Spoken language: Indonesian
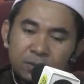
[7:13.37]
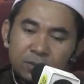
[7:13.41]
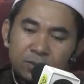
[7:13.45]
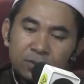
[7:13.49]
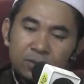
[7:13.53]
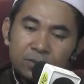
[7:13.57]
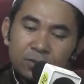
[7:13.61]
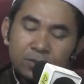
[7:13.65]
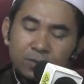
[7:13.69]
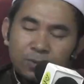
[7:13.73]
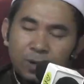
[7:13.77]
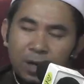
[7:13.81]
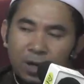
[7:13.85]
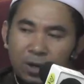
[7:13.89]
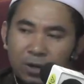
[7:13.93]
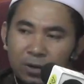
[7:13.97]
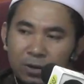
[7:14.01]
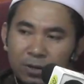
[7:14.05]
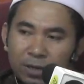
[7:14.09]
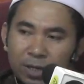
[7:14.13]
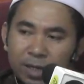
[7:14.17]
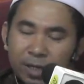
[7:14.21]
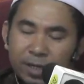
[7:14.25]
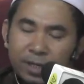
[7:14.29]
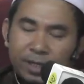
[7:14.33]
Semua
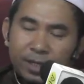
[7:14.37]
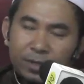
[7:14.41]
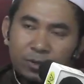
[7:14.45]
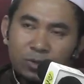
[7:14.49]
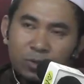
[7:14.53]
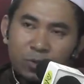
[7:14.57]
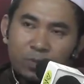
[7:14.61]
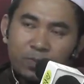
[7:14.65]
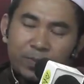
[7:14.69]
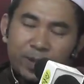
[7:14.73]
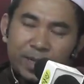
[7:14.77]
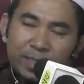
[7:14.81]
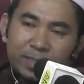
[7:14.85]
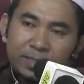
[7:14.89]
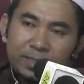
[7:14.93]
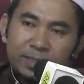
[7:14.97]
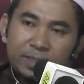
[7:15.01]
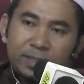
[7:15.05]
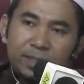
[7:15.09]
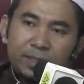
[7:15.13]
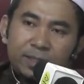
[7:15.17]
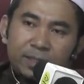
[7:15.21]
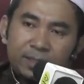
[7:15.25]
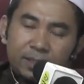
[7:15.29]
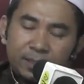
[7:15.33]
orang itu
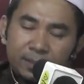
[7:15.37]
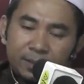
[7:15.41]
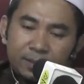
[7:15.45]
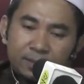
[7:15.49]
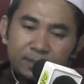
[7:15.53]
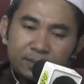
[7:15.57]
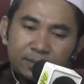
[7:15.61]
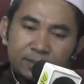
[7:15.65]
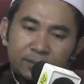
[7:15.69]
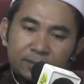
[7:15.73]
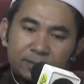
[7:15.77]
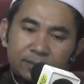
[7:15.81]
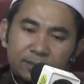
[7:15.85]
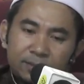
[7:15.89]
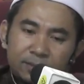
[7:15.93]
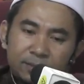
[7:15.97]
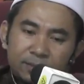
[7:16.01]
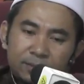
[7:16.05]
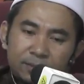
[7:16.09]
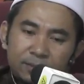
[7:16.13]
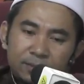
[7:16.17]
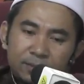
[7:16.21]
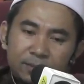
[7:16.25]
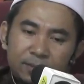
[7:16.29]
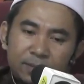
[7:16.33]
pasti
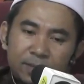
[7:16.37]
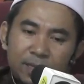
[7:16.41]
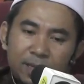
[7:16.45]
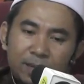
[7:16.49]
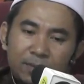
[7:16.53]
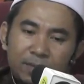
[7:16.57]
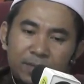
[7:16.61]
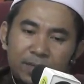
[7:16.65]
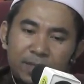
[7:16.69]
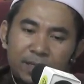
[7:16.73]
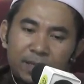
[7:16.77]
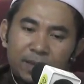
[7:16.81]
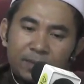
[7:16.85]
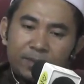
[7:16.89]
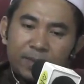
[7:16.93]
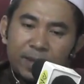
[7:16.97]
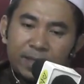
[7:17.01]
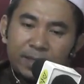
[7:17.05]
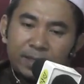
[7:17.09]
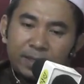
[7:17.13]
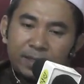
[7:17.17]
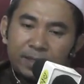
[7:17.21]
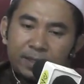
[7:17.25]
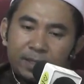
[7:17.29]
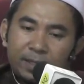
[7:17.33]
nak
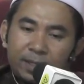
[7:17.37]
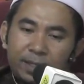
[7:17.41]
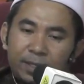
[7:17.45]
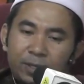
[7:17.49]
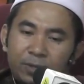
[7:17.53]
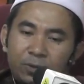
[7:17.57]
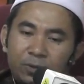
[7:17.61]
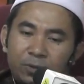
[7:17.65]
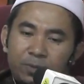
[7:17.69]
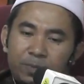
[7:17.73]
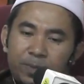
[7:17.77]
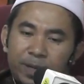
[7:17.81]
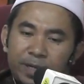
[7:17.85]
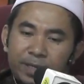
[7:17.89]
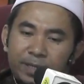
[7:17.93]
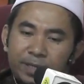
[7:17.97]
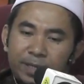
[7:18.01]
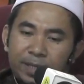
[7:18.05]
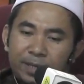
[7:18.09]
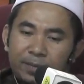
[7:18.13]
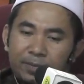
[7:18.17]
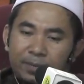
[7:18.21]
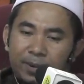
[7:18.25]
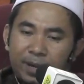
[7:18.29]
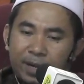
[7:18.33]
mendapati kehidupan
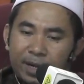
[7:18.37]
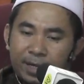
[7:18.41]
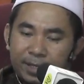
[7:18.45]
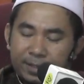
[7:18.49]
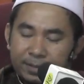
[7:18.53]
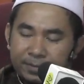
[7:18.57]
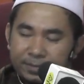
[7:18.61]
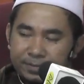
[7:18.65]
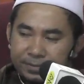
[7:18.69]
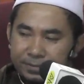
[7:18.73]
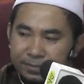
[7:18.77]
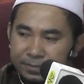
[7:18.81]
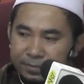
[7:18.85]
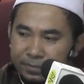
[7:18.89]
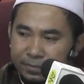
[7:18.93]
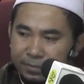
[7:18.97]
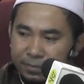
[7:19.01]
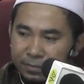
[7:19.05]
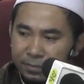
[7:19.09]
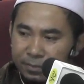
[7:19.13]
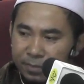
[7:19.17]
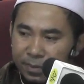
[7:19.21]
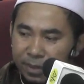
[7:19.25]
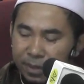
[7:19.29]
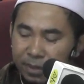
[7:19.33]
yang baik.
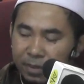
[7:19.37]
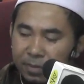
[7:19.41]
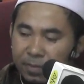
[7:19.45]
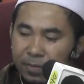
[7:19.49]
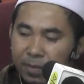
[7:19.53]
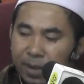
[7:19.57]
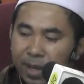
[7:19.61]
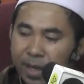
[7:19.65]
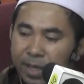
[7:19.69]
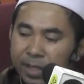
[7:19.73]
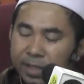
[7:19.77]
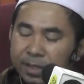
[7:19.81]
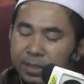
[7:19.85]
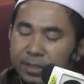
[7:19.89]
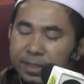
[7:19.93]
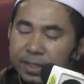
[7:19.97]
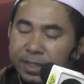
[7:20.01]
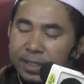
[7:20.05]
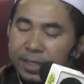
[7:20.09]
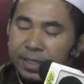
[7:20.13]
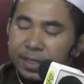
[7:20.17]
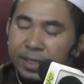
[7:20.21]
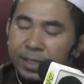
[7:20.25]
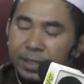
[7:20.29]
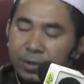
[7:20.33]
Baik
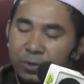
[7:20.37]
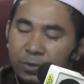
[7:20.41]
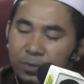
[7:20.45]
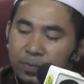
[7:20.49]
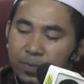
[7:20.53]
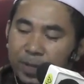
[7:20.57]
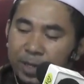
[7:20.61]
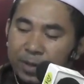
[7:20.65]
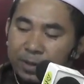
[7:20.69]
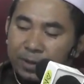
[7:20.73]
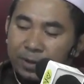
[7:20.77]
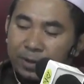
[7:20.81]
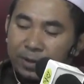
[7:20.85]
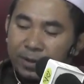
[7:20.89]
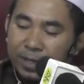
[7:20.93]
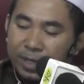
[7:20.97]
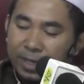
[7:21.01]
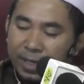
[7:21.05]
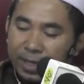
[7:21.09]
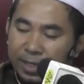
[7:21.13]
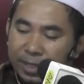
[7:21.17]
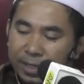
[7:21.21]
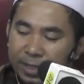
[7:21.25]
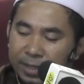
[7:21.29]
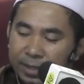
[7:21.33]
di kehidupan
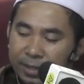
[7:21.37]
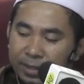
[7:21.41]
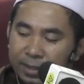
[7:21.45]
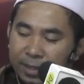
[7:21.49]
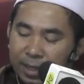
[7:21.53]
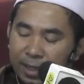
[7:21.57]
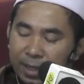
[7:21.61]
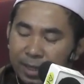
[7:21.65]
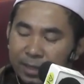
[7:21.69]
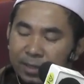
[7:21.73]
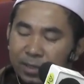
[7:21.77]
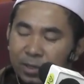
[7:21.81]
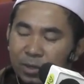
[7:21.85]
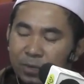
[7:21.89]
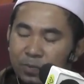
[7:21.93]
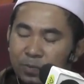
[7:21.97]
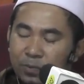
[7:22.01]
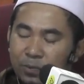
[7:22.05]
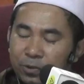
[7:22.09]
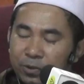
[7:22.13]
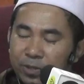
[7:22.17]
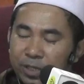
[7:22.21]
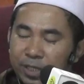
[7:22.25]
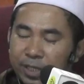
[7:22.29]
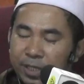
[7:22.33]
khoyali
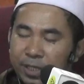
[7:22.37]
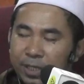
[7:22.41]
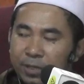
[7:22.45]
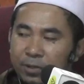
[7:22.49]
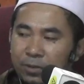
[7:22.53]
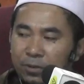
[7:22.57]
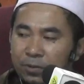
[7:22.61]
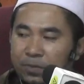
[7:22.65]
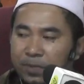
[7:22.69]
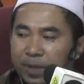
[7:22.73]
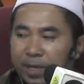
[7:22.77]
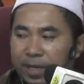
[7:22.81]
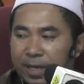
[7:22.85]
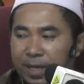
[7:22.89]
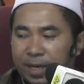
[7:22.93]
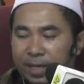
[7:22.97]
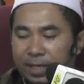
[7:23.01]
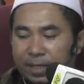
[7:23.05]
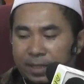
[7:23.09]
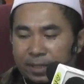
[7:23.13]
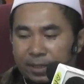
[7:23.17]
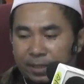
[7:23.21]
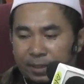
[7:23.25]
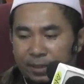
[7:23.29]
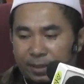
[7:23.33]
ataupun di kehidupan
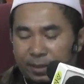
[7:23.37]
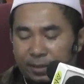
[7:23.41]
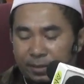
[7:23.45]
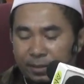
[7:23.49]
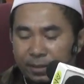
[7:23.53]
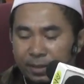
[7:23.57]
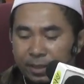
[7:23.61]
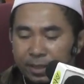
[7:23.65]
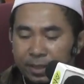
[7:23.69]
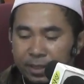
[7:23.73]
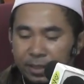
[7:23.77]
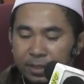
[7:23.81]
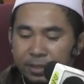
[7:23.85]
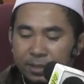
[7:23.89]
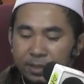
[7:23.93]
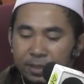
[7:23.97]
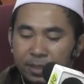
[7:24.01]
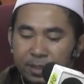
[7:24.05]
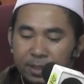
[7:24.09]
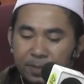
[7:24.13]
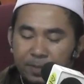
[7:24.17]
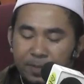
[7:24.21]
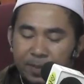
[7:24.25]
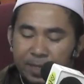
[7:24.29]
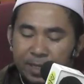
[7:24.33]
hakiki.
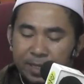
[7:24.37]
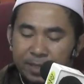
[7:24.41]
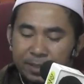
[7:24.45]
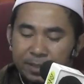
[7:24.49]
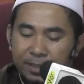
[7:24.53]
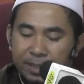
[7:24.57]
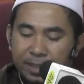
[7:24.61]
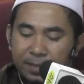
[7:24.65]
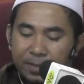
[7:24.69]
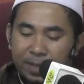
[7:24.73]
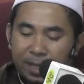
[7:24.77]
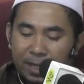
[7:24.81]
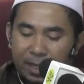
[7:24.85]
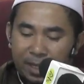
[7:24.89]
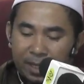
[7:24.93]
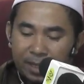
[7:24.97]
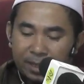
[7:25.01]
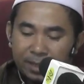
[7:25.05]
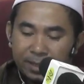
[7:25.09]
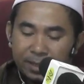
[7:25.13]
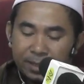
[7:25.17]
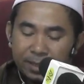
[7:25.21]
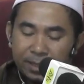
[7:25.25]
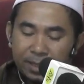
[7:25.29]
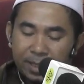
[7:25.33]
Jadi para
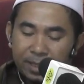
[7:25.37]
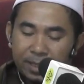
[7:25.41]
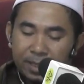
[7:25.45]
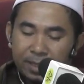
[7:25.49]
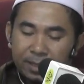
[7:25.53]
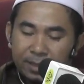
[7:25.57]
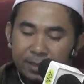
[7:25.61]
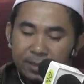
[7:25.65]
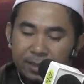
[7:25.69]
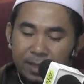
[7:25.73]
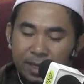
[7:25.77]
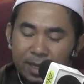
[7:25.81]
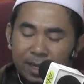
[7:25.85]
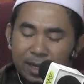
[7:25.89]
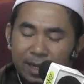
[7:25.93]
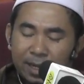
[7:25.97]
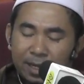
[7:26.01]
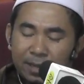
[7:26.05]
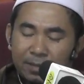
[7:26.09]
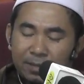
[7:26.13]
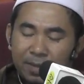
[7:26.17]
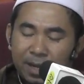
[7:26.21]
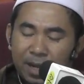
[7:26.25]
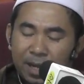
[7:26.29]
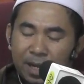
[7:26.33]
jamaah kita nanti
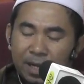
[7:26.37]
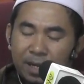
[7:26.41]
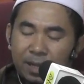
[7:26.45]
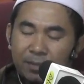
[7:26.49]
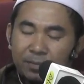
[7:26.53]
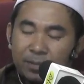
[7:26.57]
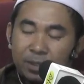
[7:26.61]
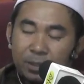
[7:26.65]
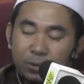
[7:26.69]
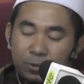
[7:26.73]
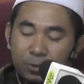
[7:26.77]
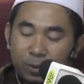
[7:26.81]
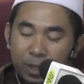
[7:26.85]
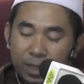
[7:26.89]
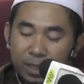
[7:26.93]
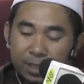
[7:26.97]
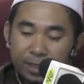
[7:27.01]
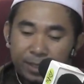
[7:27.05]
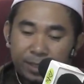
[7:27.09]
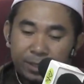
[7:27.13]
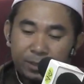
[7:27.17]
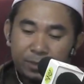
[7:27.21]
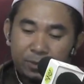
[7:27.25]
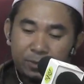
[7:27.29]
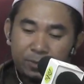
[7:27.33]
akan mengalami dua
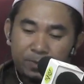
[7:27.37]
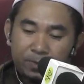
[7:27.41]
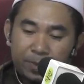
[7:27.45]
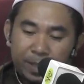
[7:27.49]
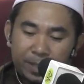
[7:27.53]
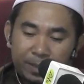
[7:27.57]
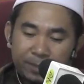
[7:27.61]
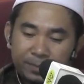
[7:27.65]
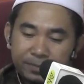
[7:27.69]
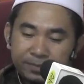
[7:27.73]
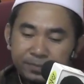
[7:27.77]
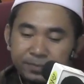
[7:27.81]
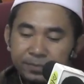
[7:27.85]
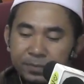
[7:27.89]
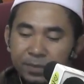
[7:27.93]
kehidupan.